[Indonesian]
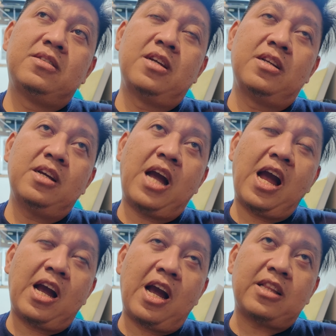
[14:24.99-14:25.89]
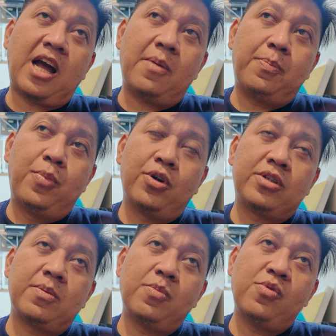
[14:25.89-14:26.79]
jadi ngangkat abot
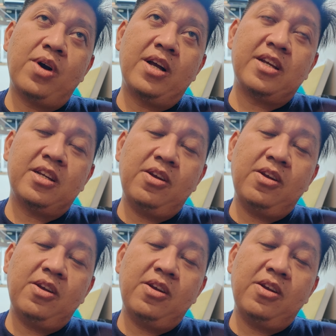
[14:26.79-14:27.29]
semuanya